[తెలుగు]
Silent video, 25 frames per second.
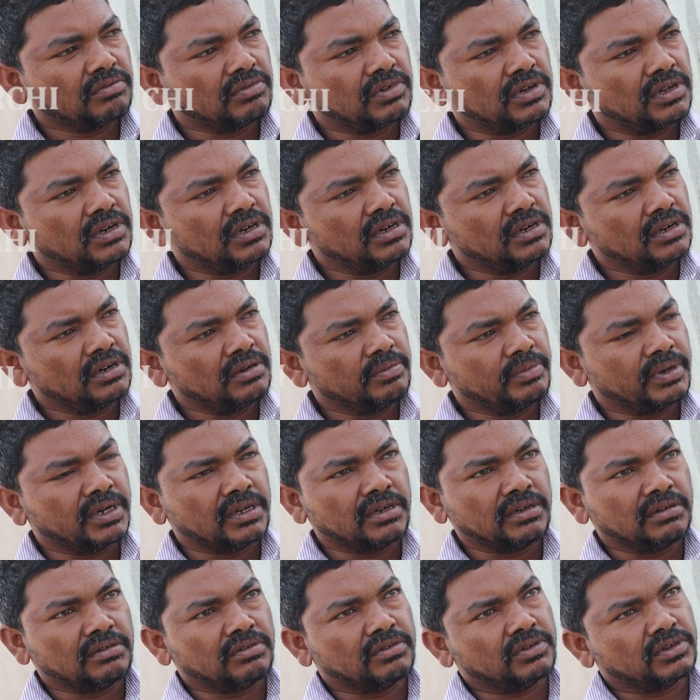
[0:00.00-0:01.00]
వాలంటీర్
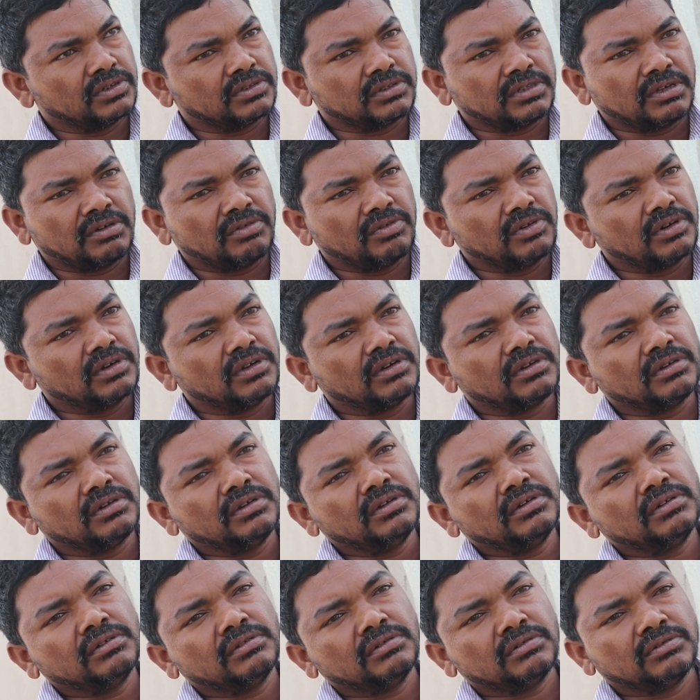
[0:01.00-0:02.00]
బాగానే వస్తూ ఉన్నారు
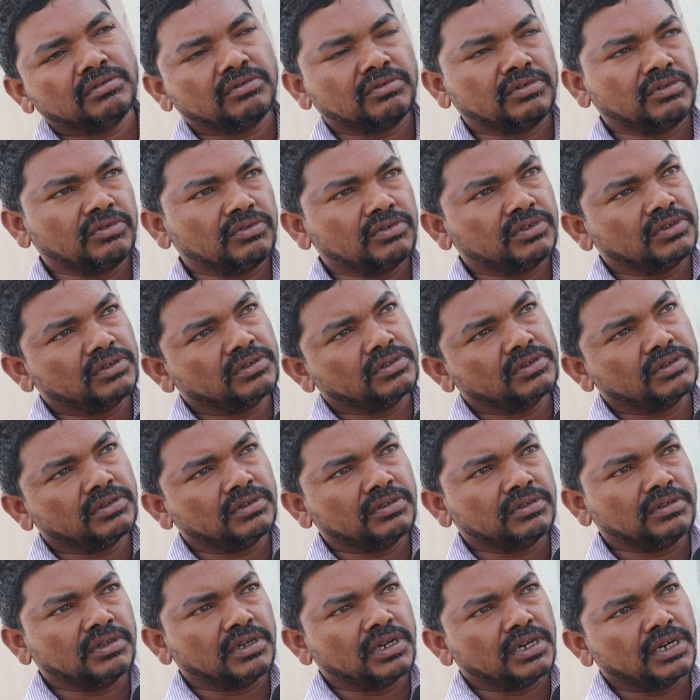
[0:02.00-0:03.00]

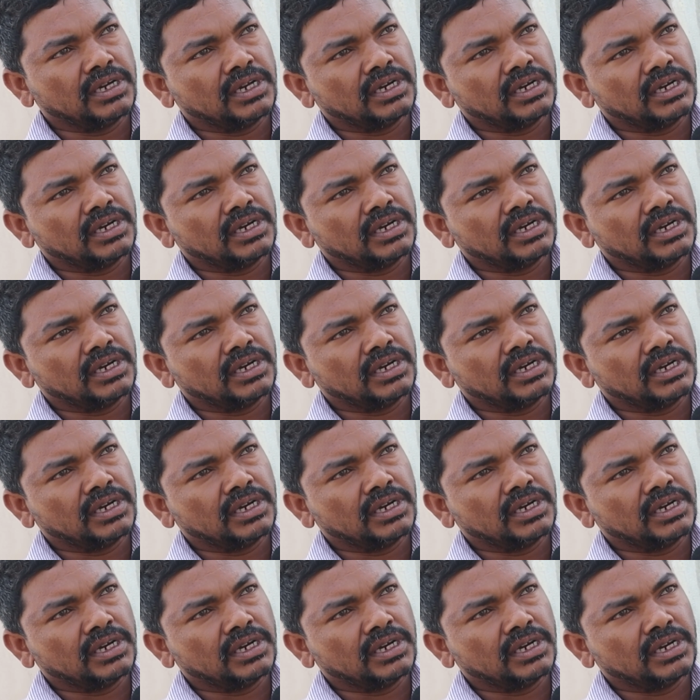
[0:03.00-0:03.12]
నెల